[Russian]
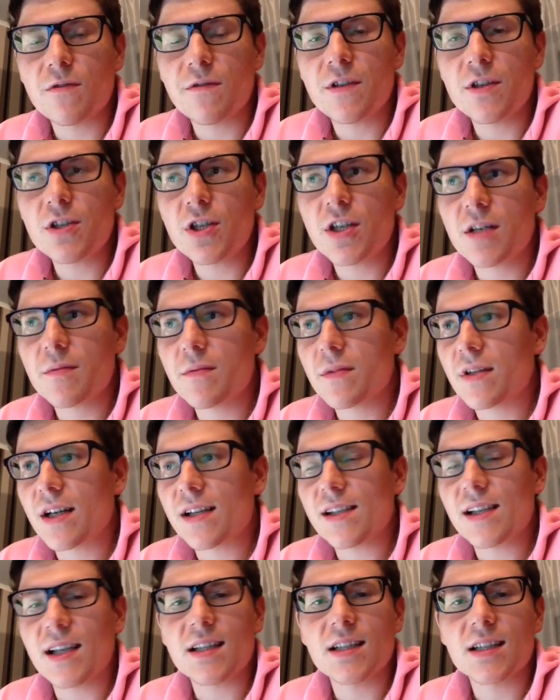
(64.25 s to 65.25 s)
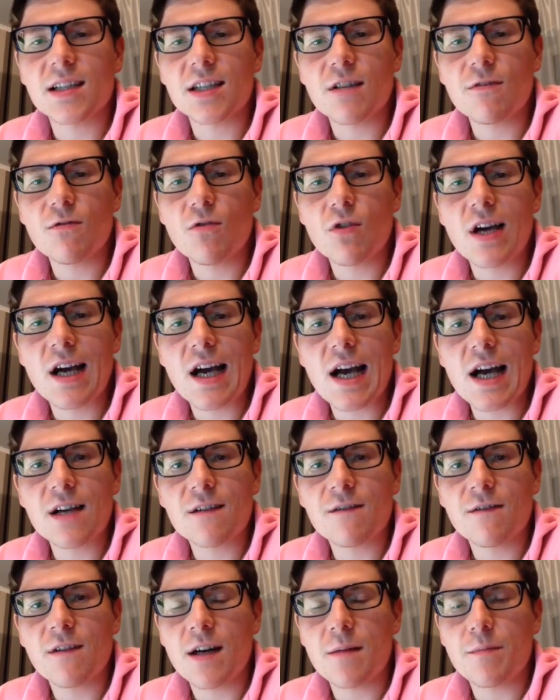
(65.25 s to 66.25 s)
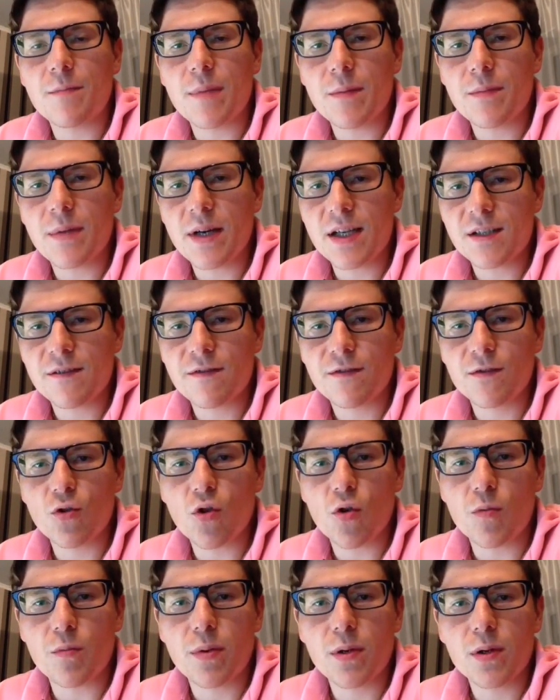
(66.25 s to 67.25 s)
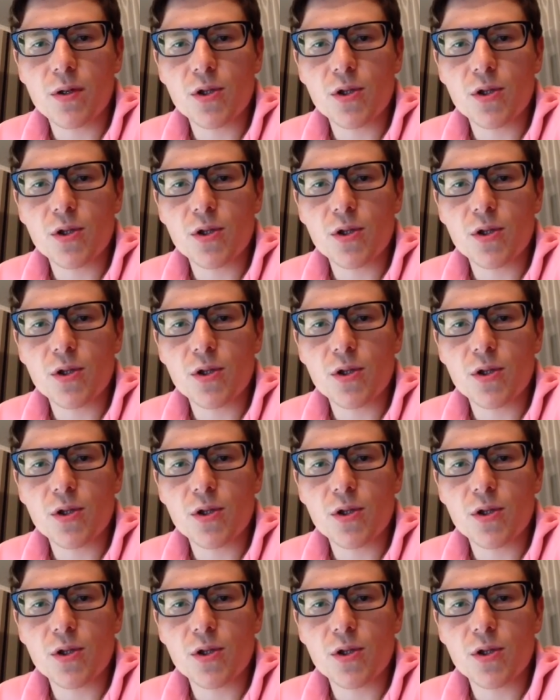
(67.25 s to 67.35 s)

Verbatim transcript: фишками касательно того, как вам попасть в топ